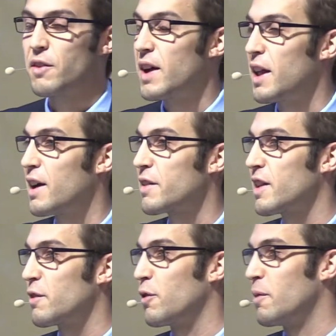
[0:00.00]
weil er Angst
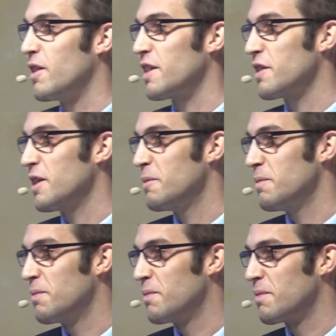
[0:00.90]
hat vor dem Wasser,
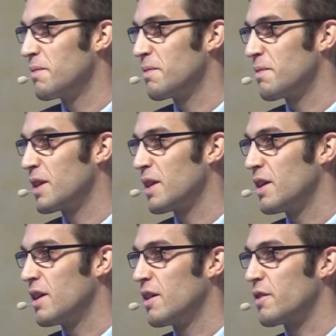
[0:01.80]

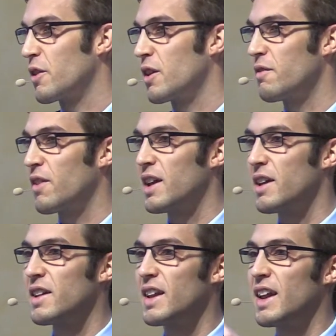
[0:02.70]
sondern weil er
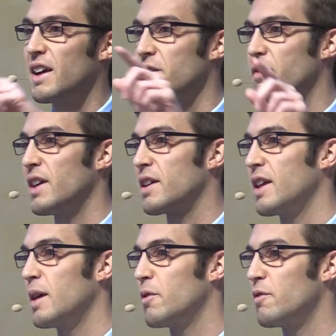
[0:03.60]
den Landweg
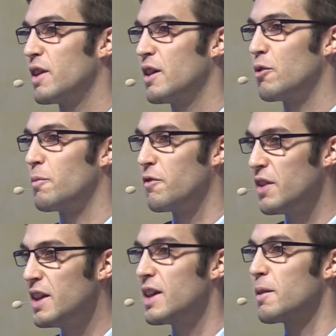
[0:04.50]
nehmen will, um
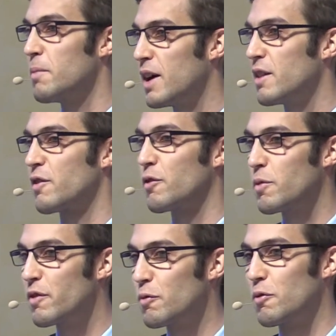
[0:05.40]
viele Gemeinden zu
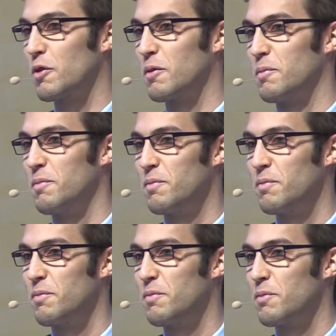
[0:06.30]
besuchen
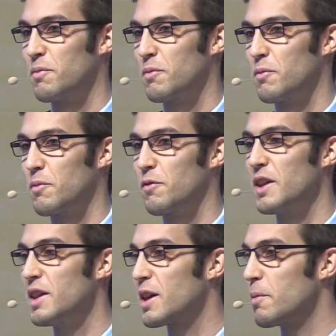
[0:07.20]
und
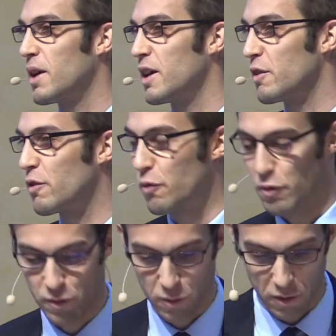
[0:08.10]
viele Gemeinden
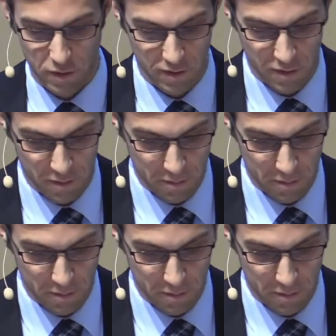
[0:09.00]
zuzurüsten.